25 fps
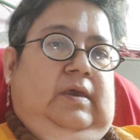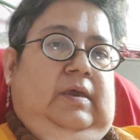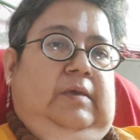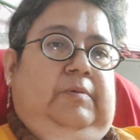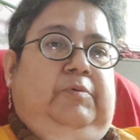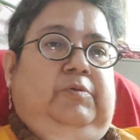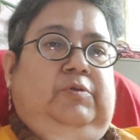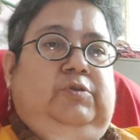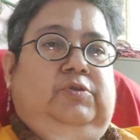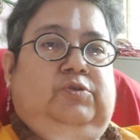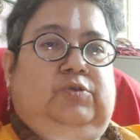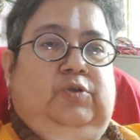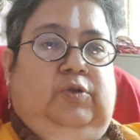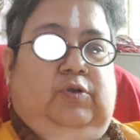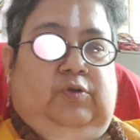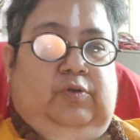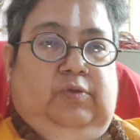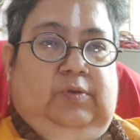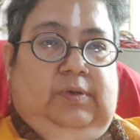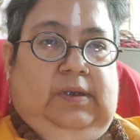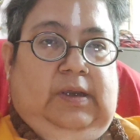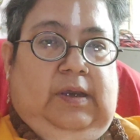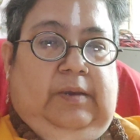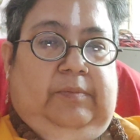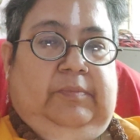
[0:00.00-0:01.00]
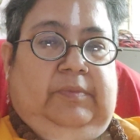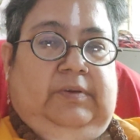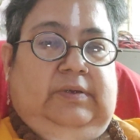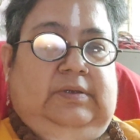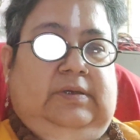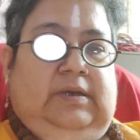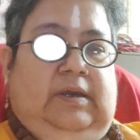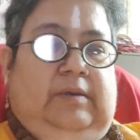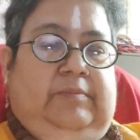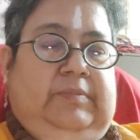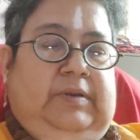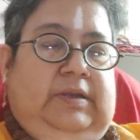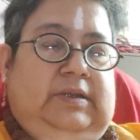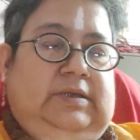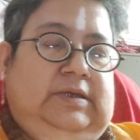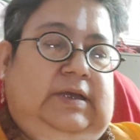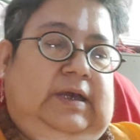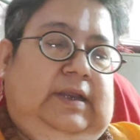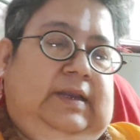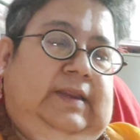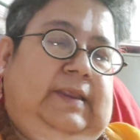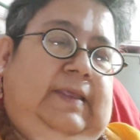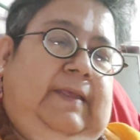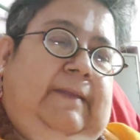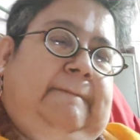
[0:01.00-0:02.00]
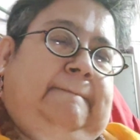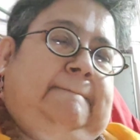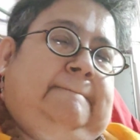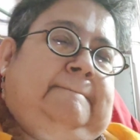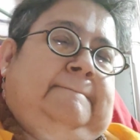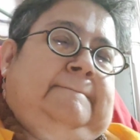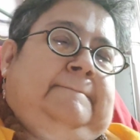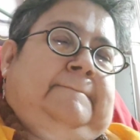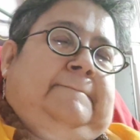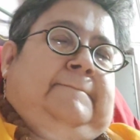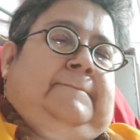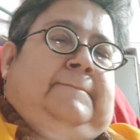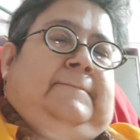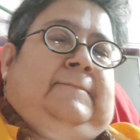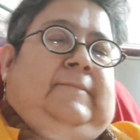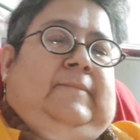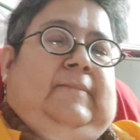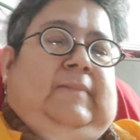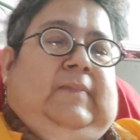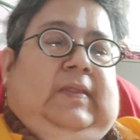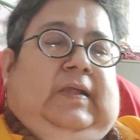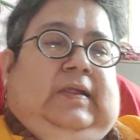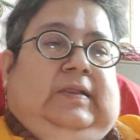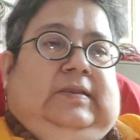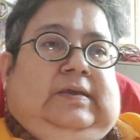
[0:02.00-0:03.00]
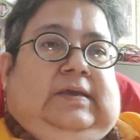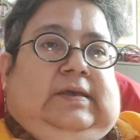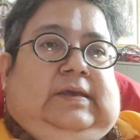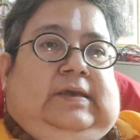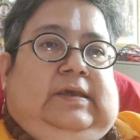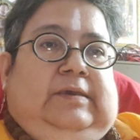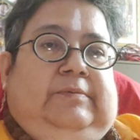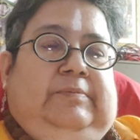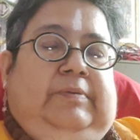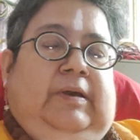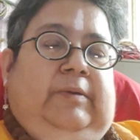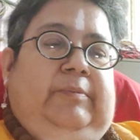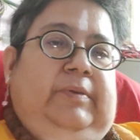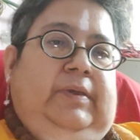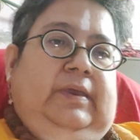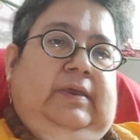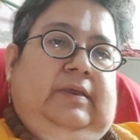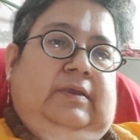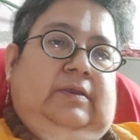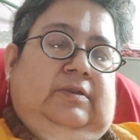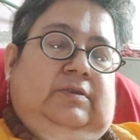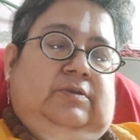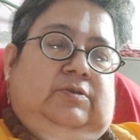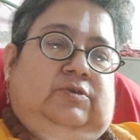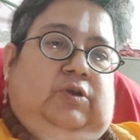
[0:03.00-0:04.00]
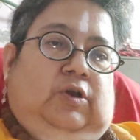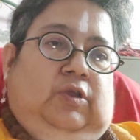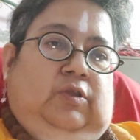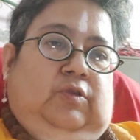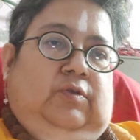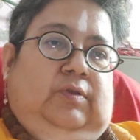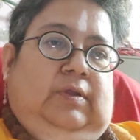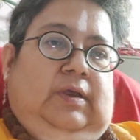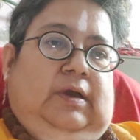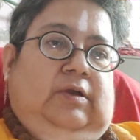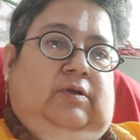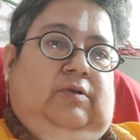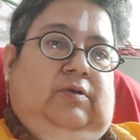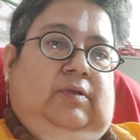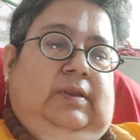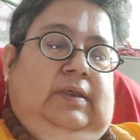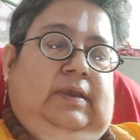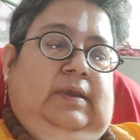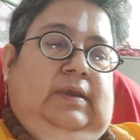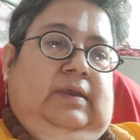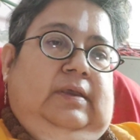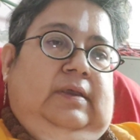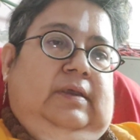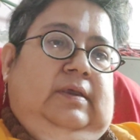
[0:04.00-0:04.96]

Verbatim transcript: এবং শকুনি আমি আমরা জানি যে কিভাবে ছলনা করে